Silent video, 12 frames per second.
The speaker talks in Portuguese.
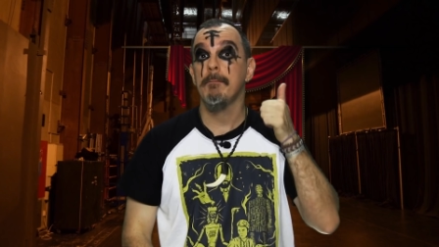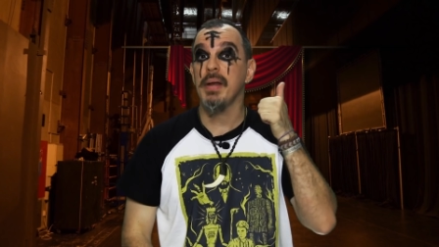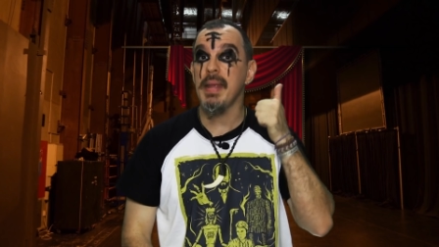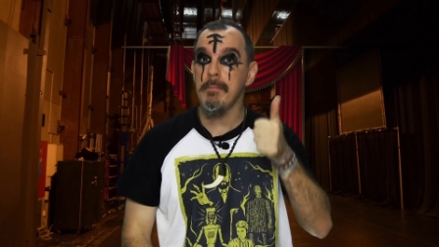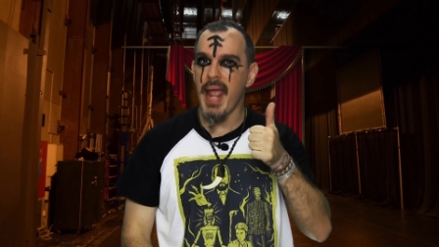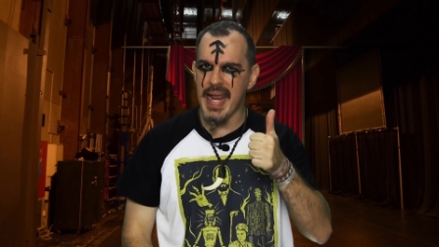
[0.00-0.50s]

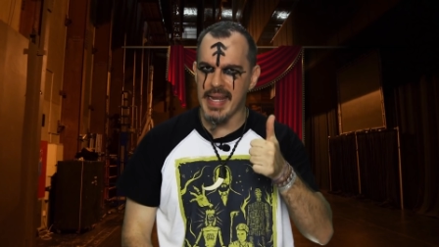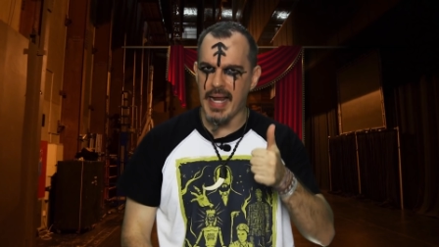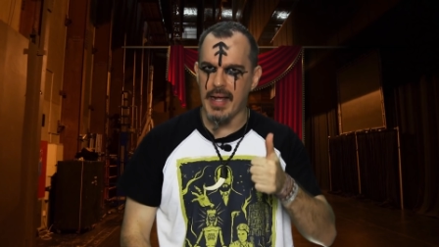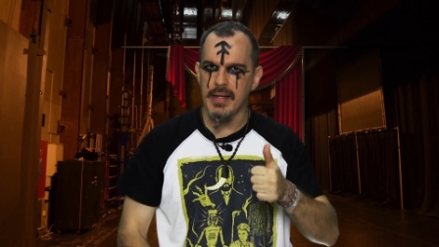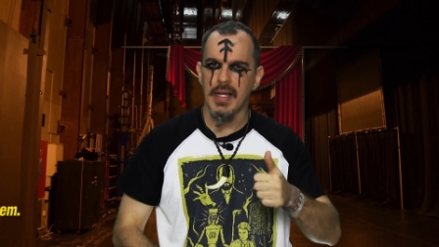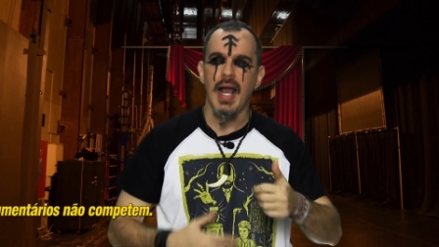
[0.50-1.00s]

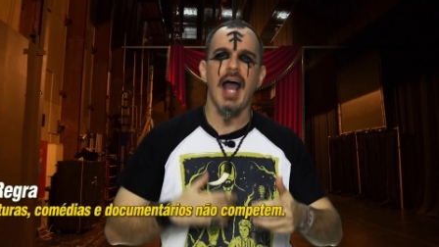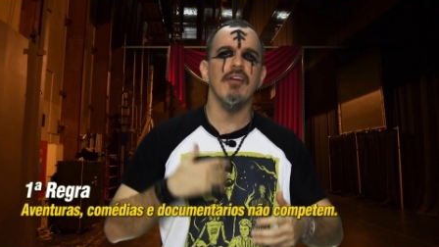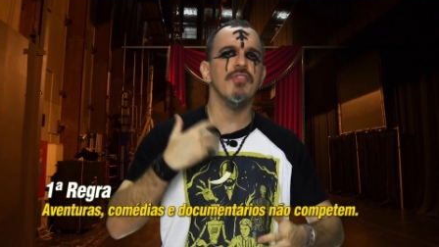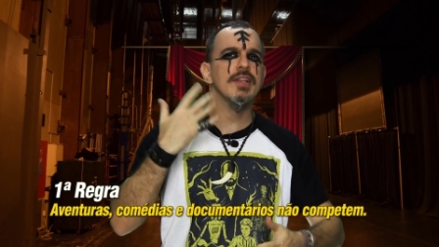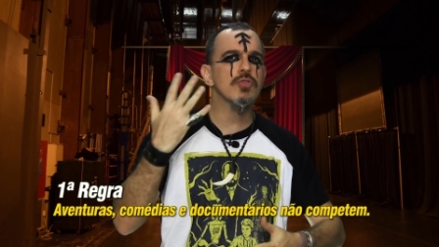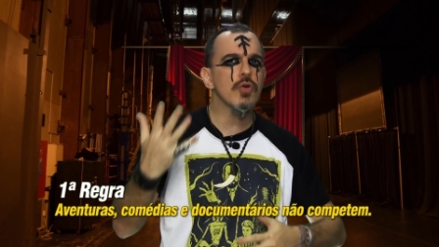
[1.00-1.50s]
Primeira,
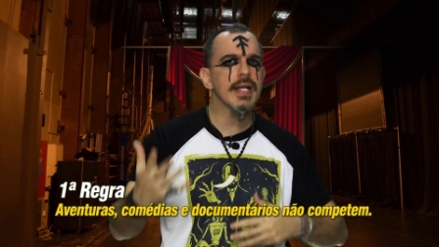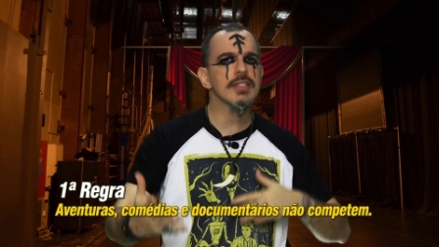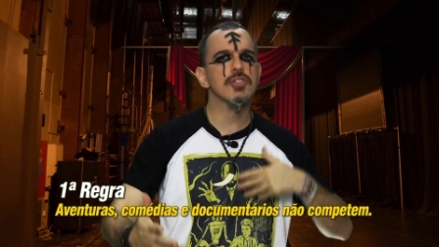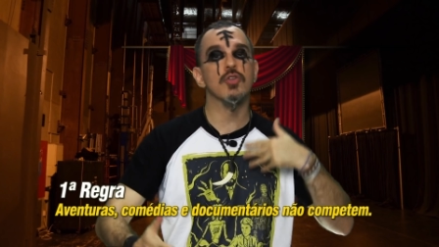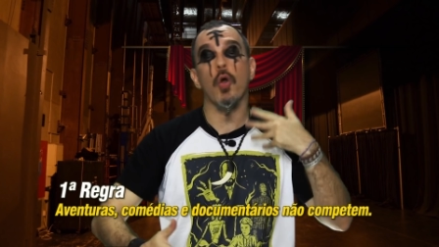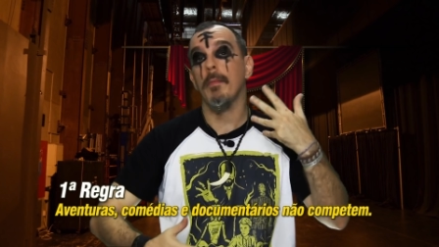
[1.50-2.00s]

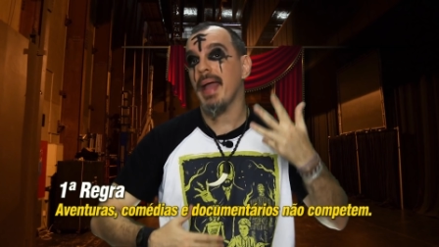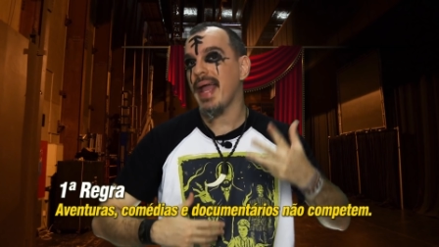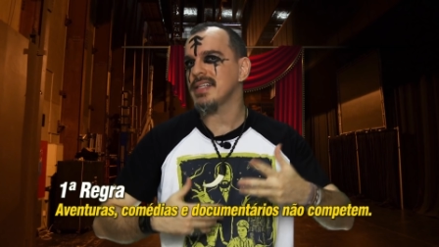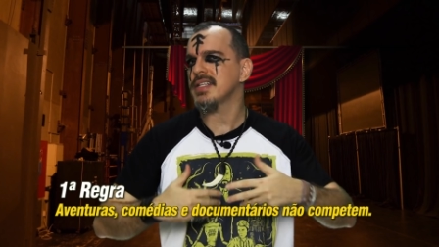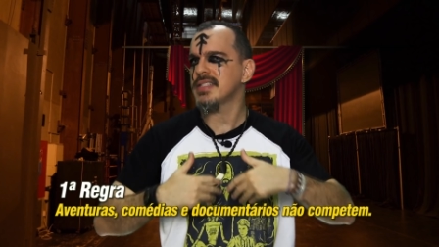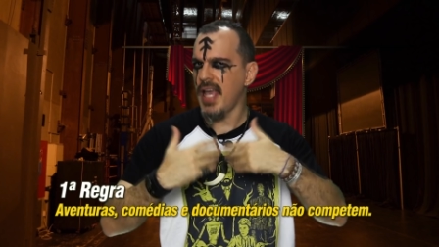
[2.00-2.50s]
Aventuras,
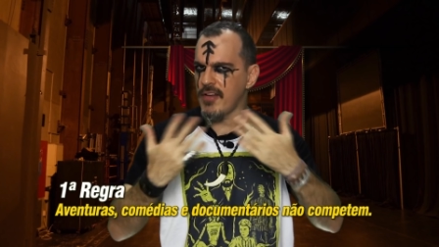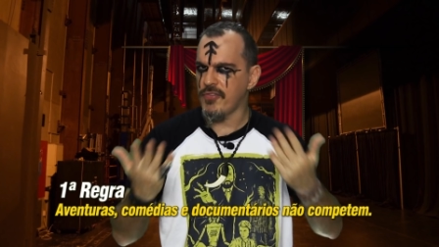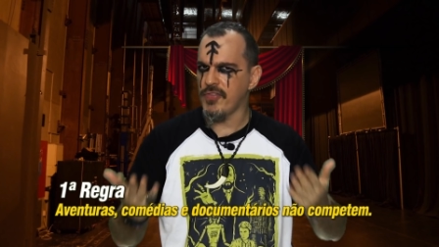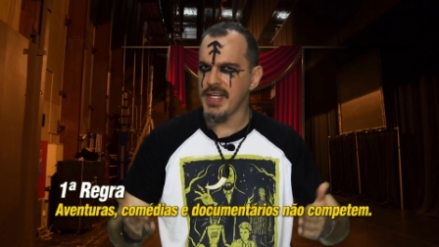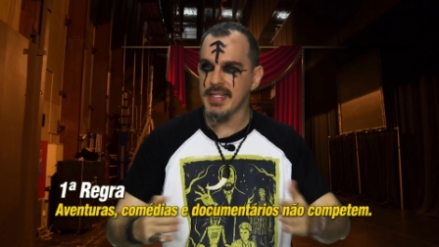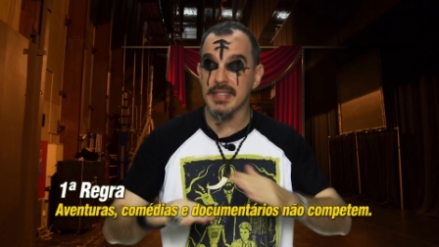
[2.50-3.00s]
comédias e
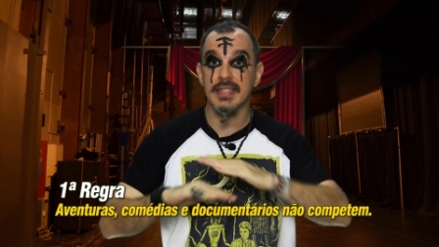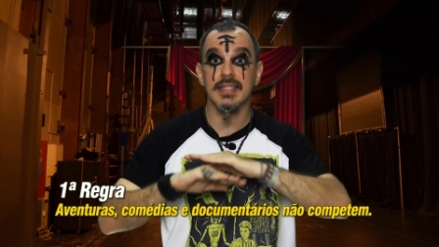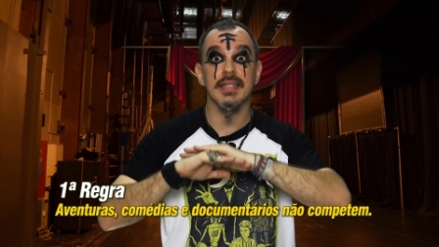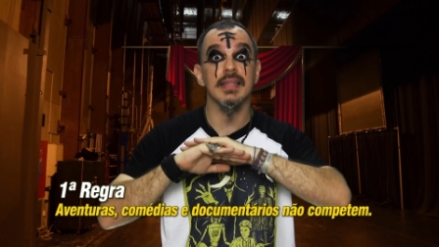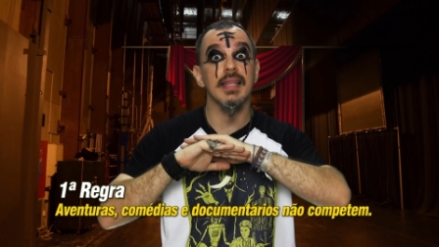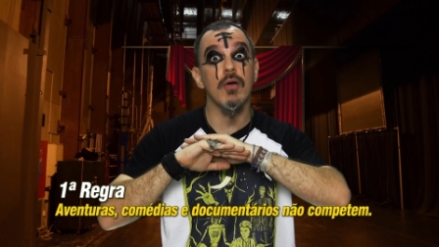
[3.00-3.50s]

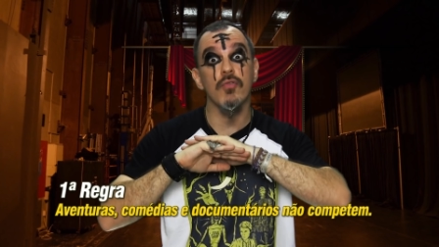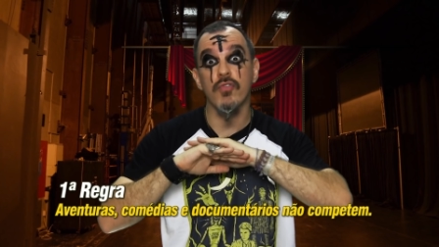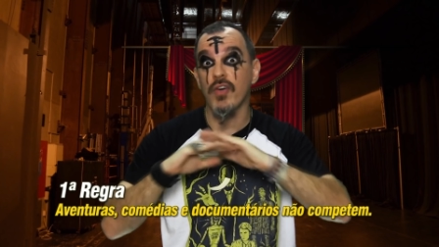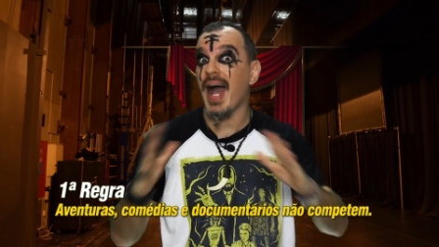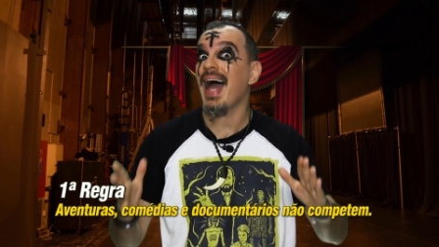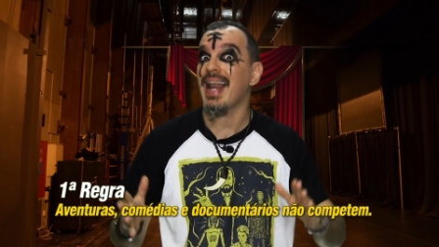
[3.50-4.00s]
afins não
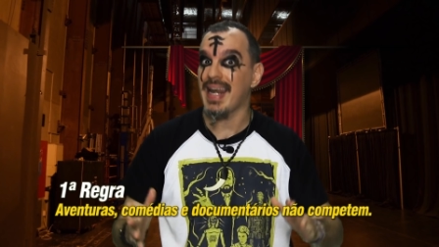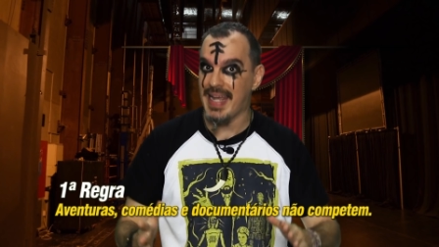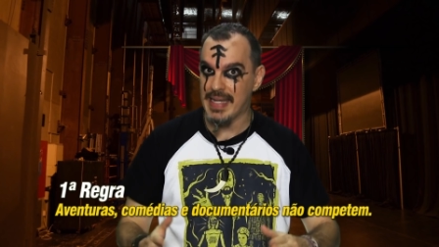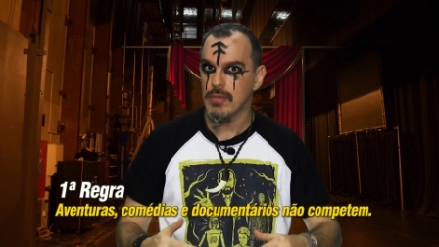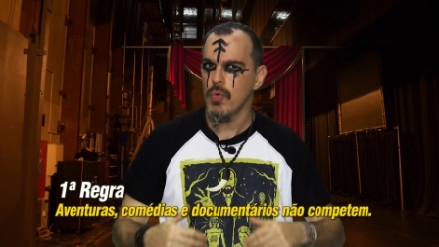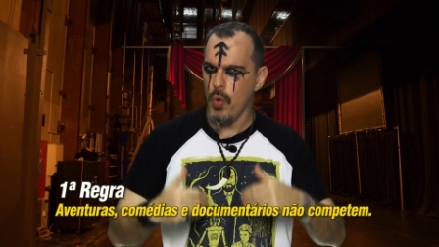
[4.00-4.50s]

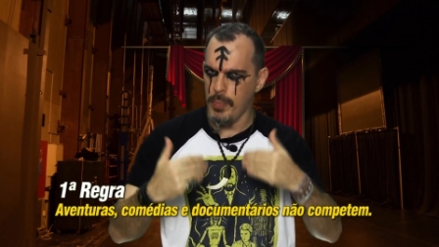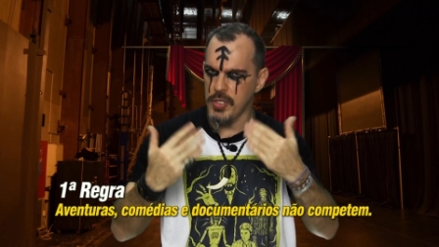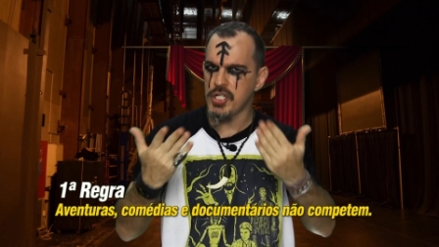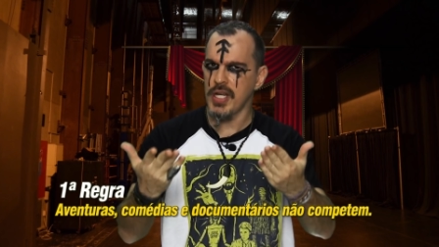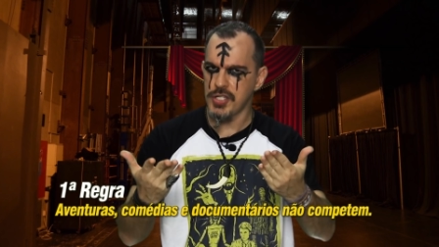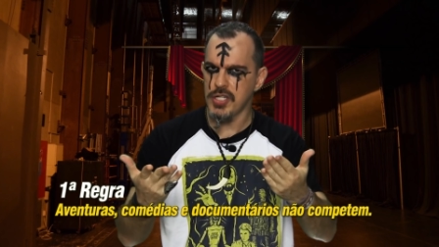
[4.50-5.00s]
valem. O
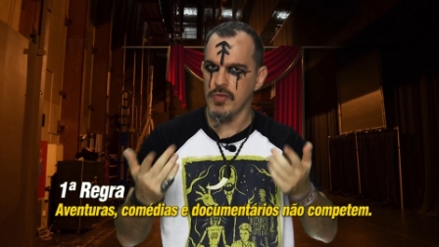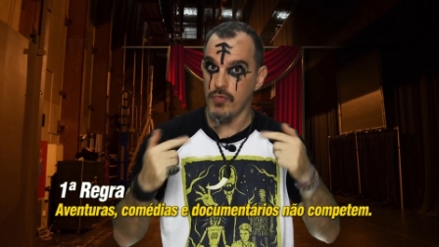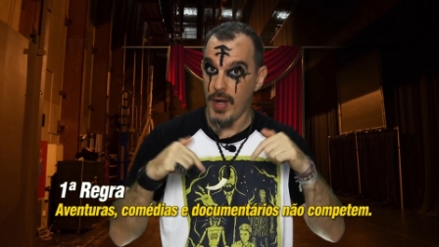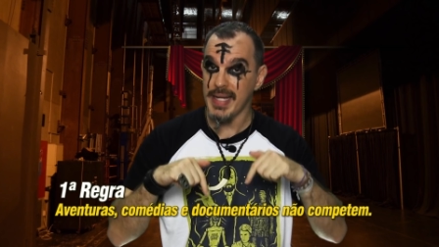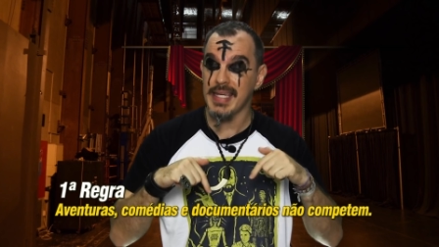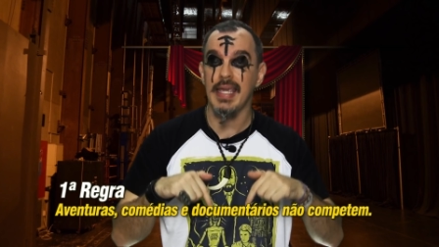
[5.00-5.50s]

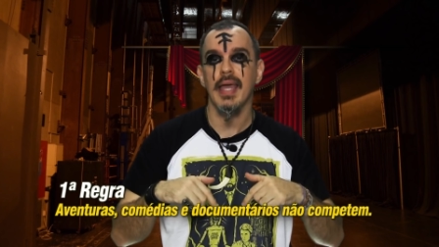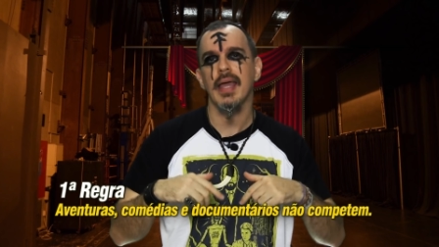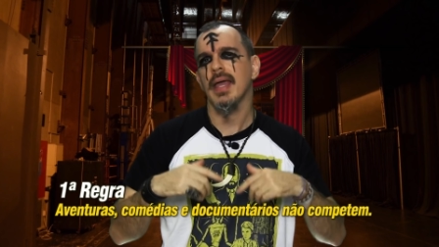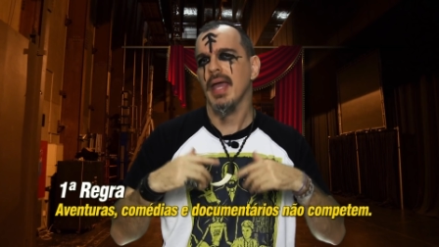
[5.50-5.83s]
objetivo aqui